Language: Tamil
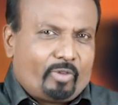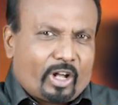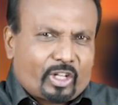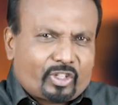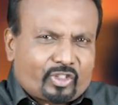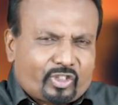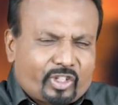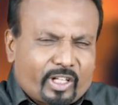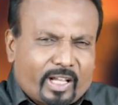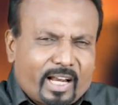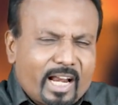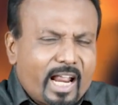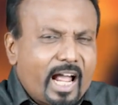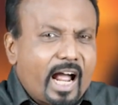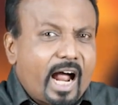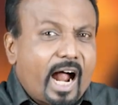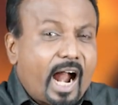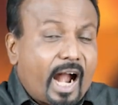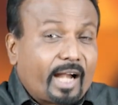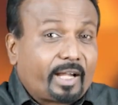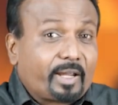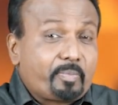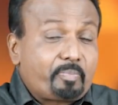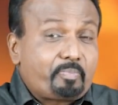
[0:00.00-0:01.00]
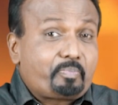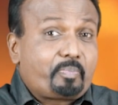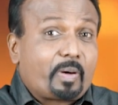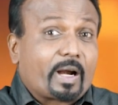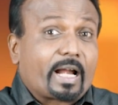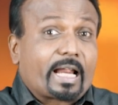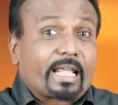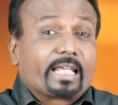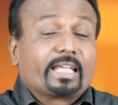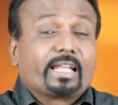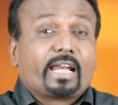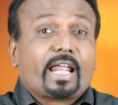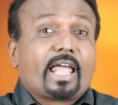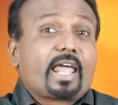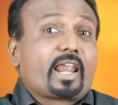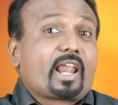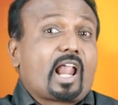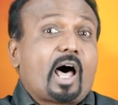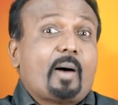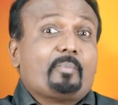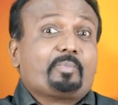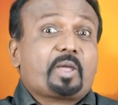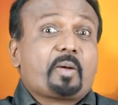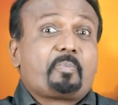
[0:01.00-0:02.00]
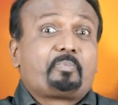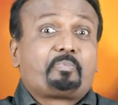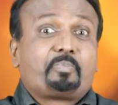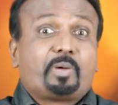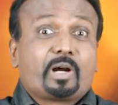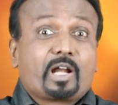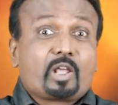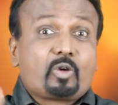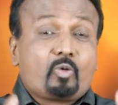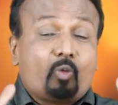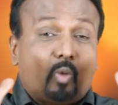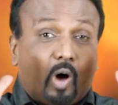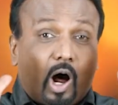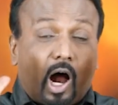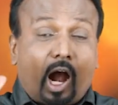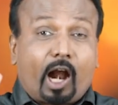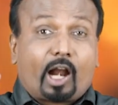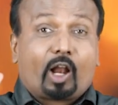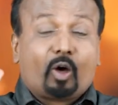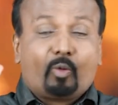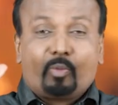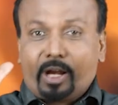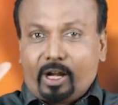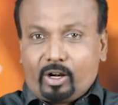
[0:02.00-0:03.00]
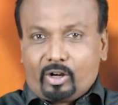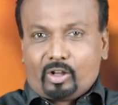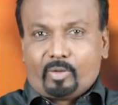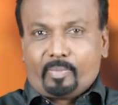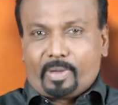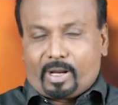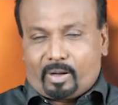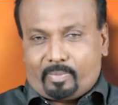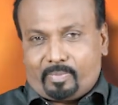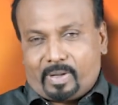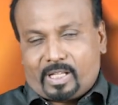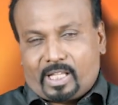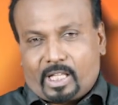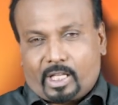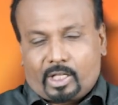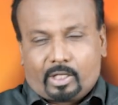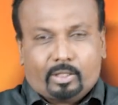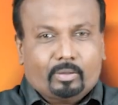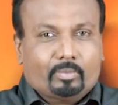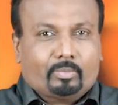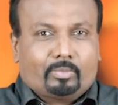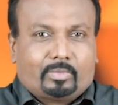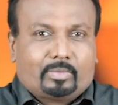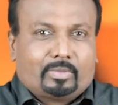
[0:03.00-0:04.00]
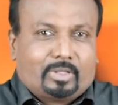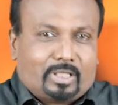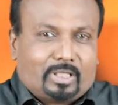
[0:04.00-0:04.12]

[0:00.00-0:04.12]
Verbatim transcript: வசன அடிப்படையிலே நாம் எப்படி வாழ வேண்டும் என்பதையும்